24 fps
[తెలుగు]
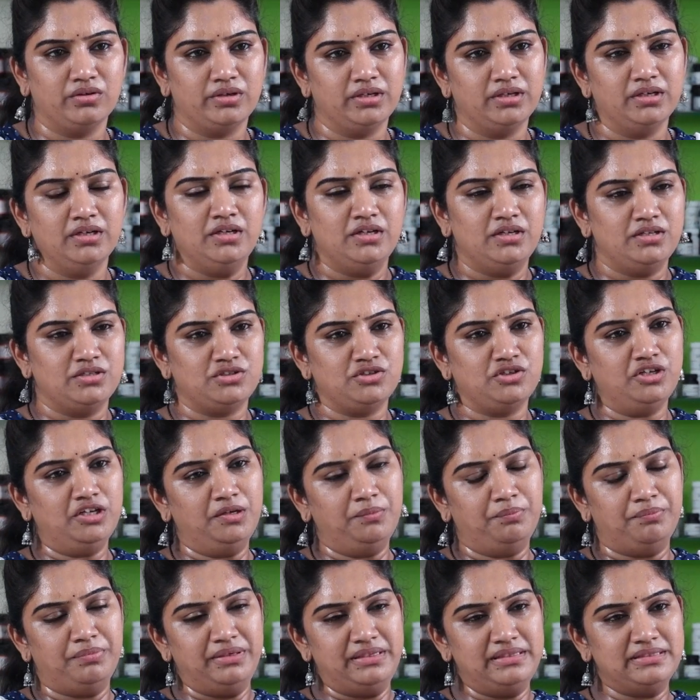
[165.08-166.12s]
ఓకే సో ఈ
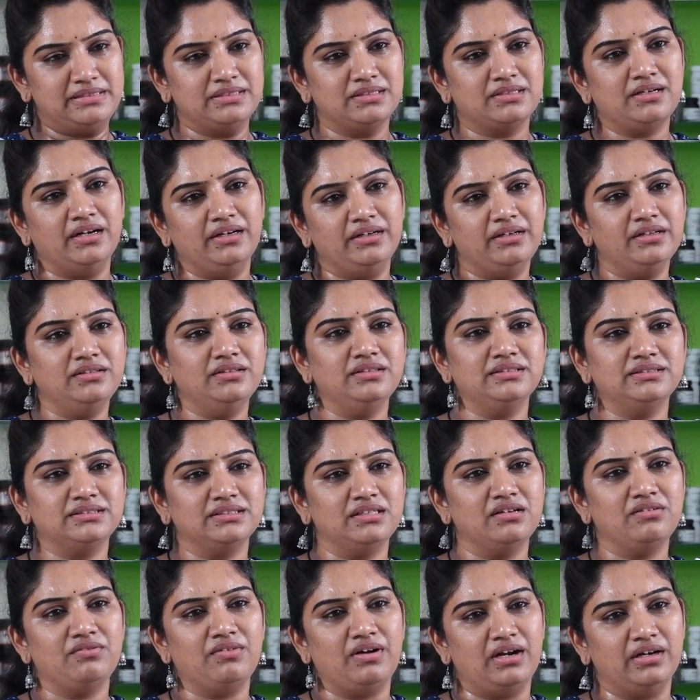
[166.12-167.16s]
పిల్స్
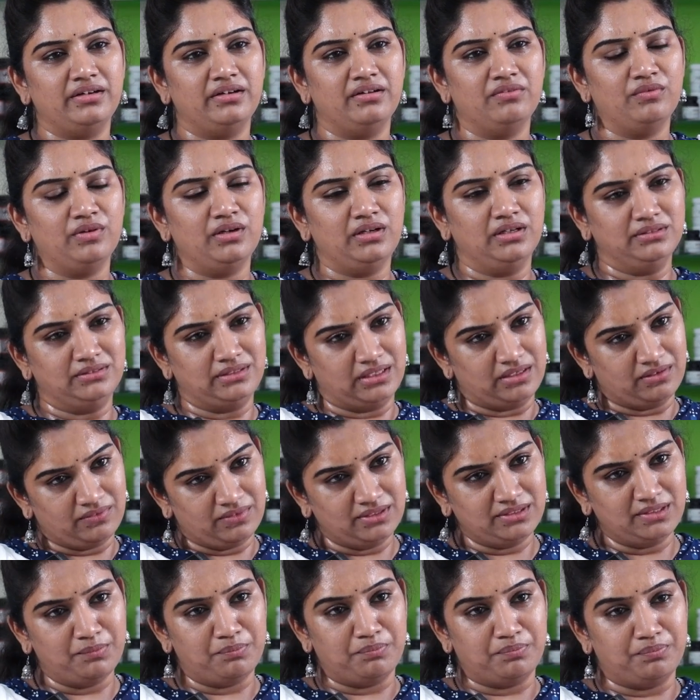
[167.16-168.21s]
కంటిన్యూస్గా వాడడం వల్ల
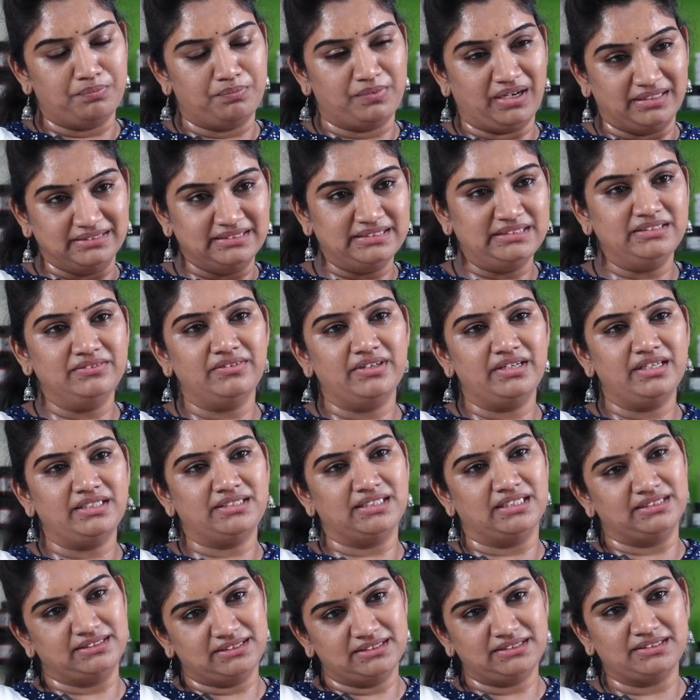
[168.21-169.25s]
తర్వాత కన్జ్యూమ్ అయ్యే
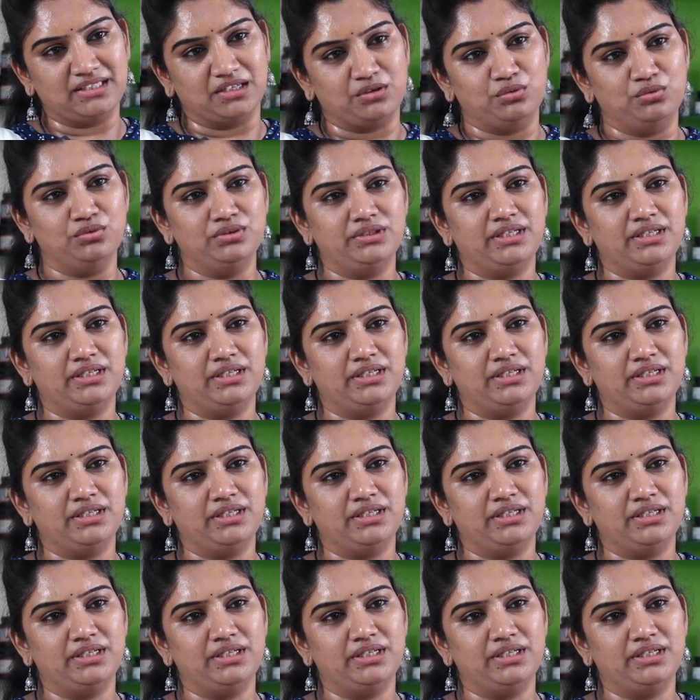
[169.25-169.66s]
ఛాన్సెస్ తక్కువ